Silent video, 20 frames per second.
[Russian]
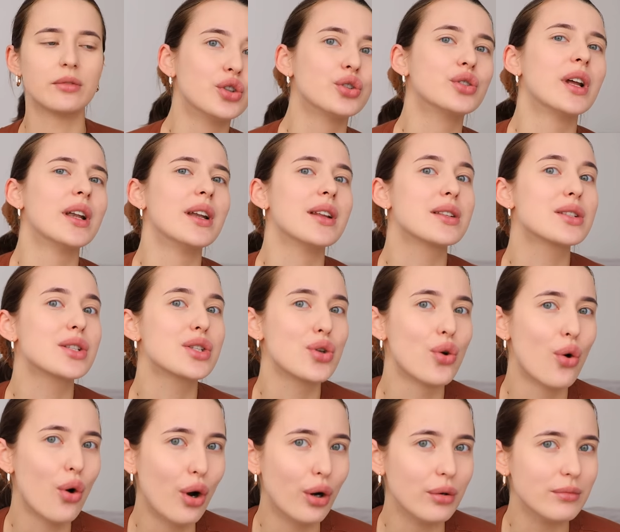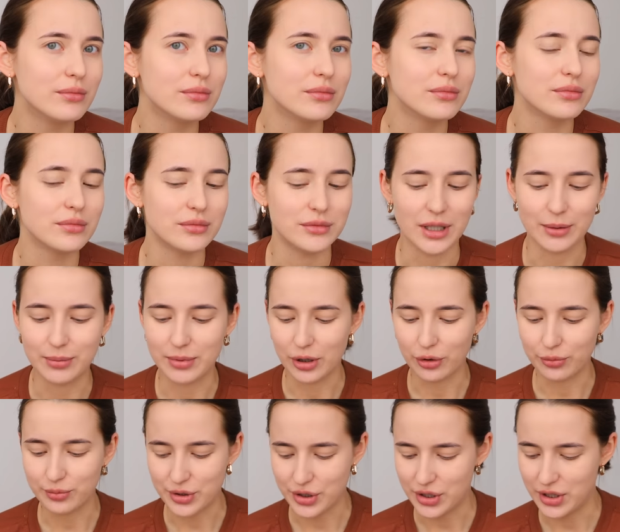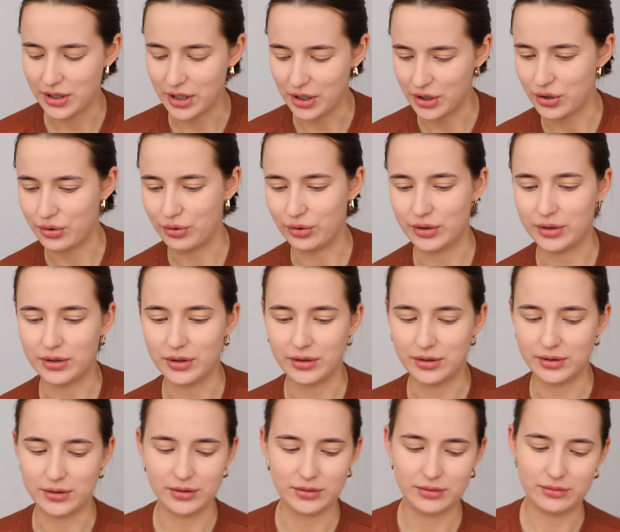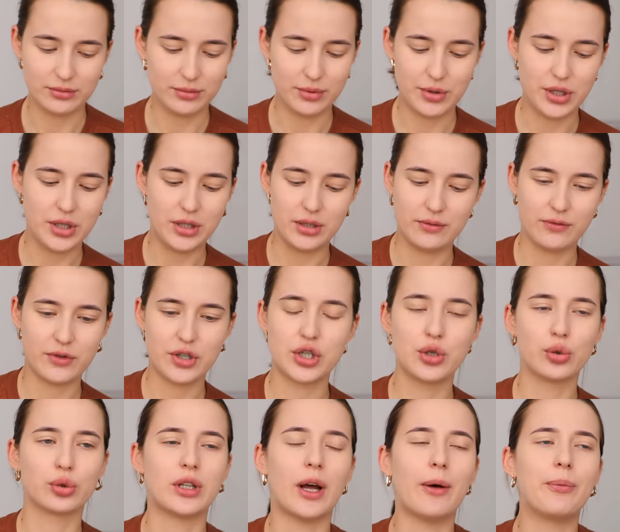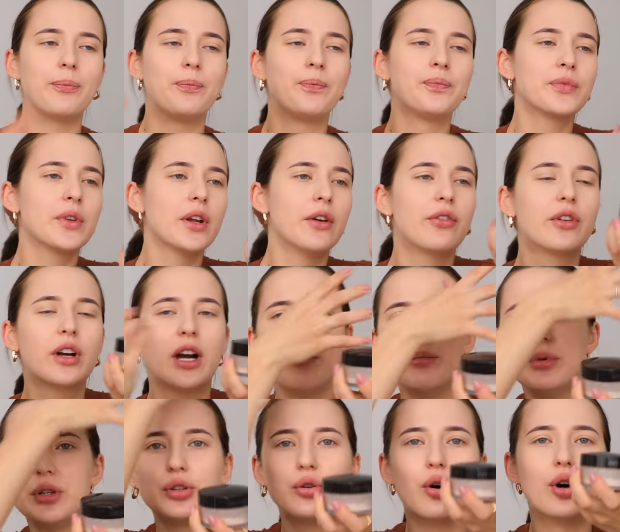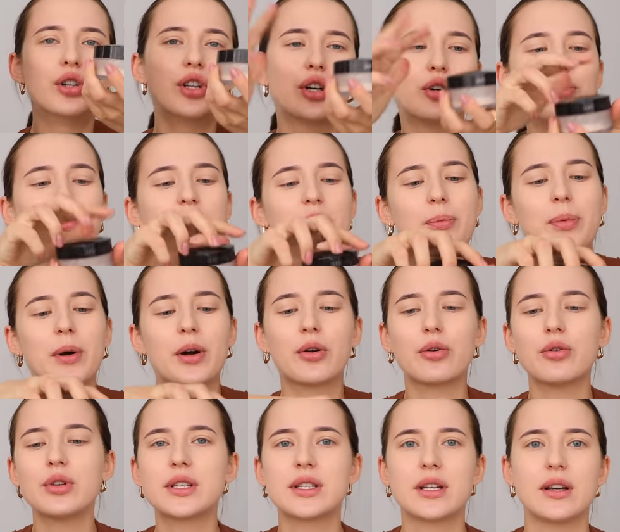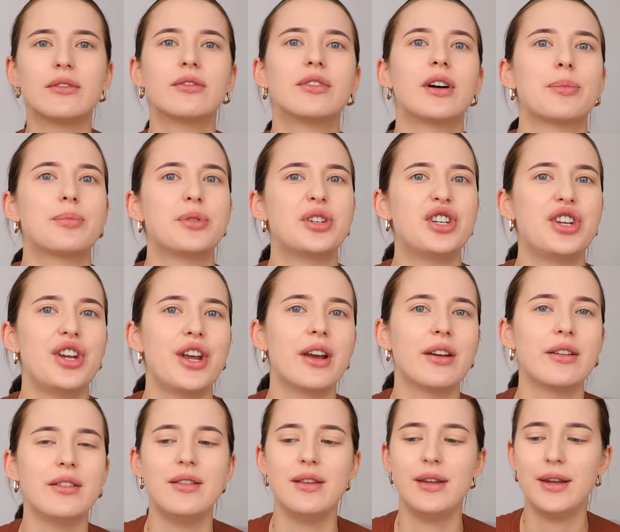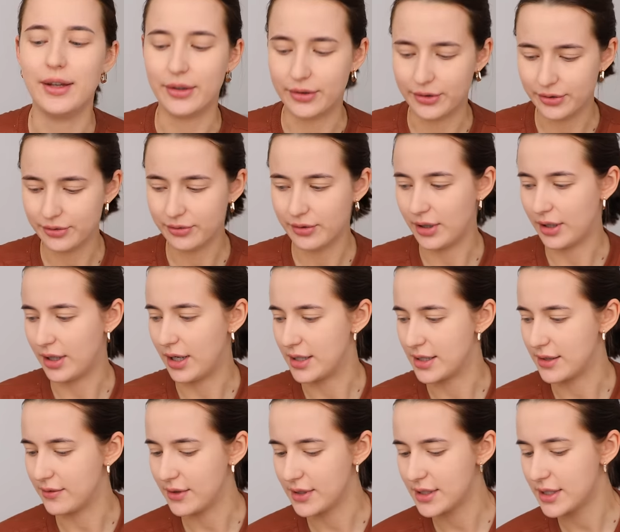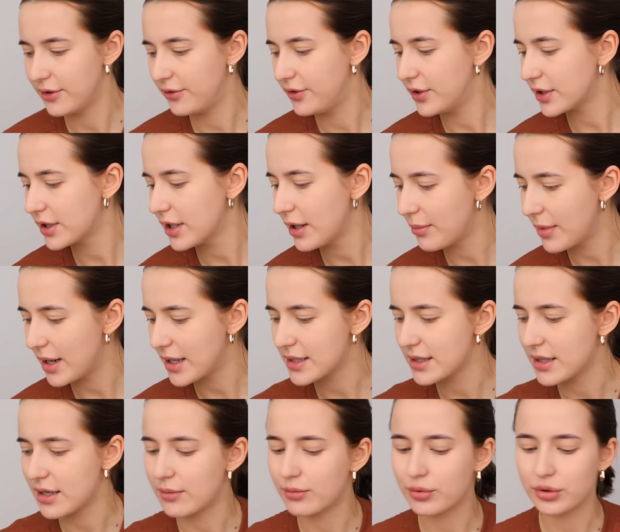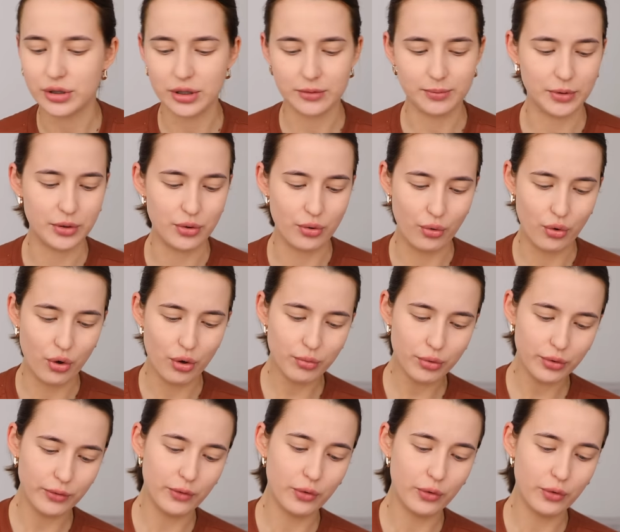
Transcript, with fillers: Но на лицо я была убеждена, что это вообще все там в комедонах у меня покроется. Вообще нет, оказывается. Эфирное масло работает по-другому.